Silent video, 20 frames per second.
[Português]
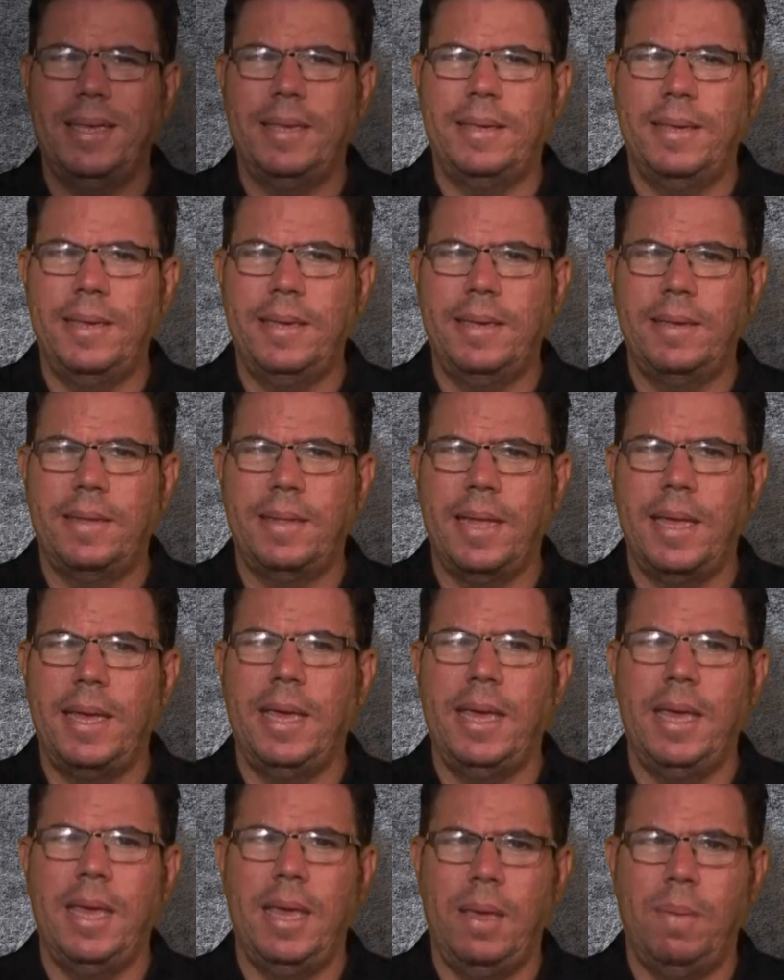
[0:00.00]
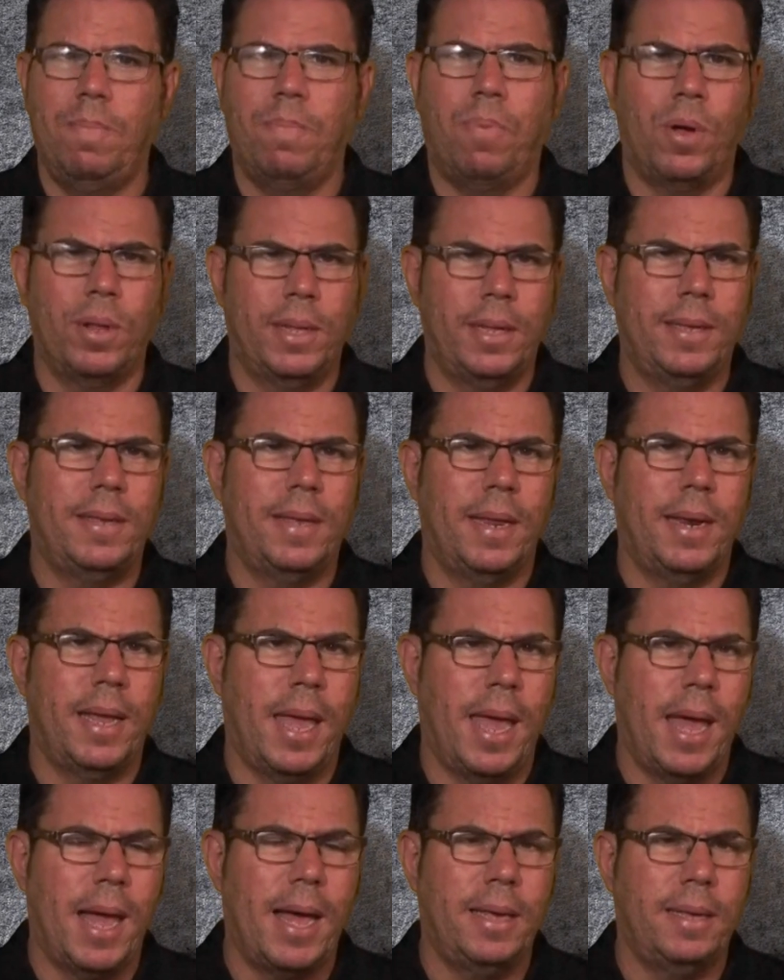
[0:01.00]
existem e podem ser
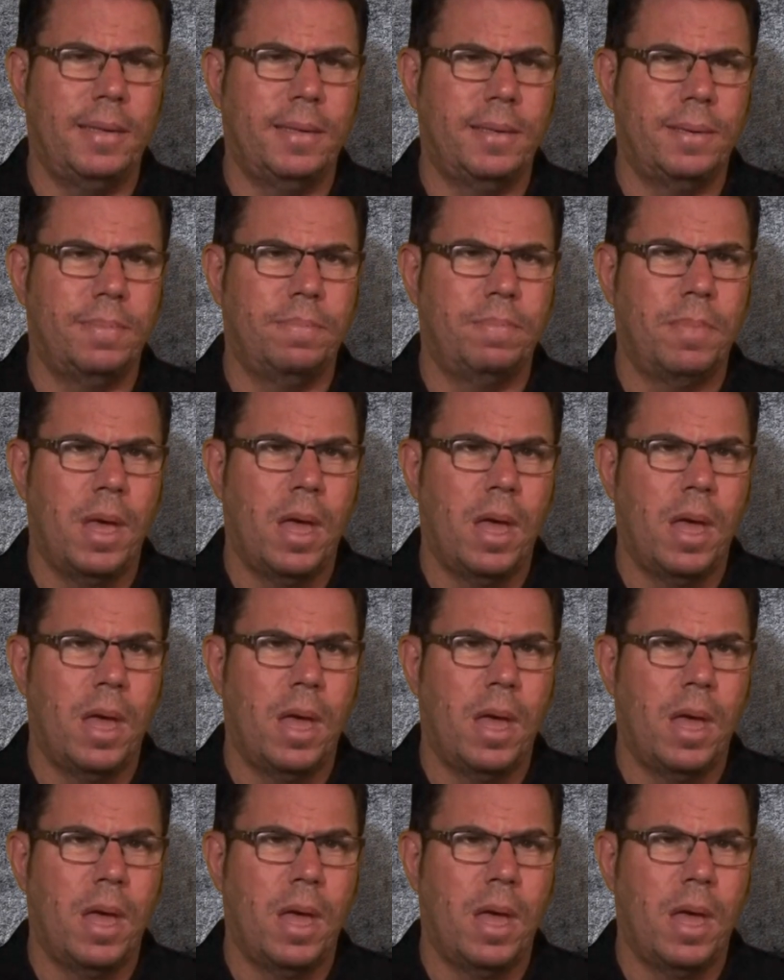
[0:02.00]
reais?